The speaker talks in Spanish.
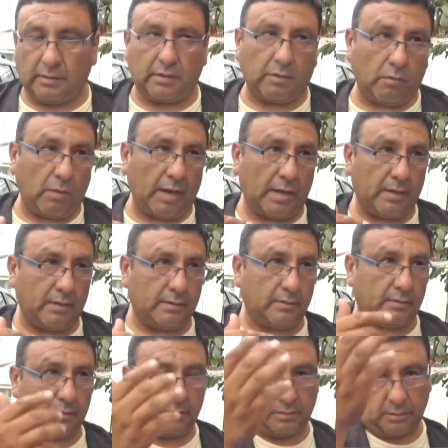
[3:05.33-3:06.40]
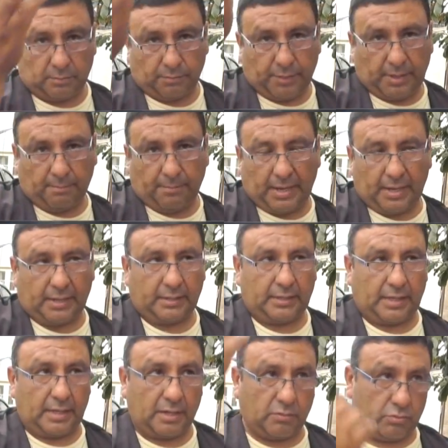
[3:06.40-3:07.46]
Igual eh, bajan
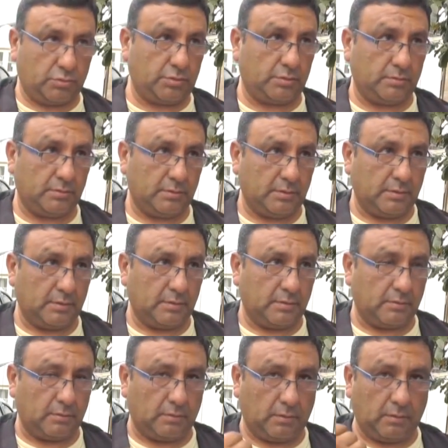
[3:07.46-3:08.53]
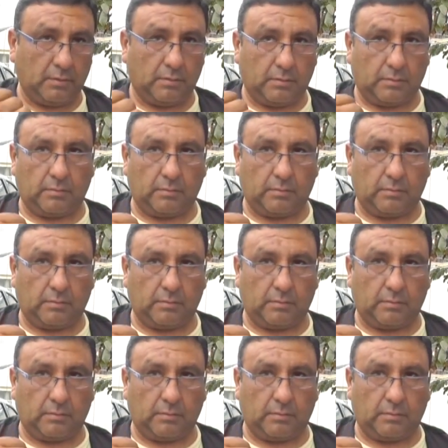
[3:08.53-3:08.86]
de Ayacucho, ¿no?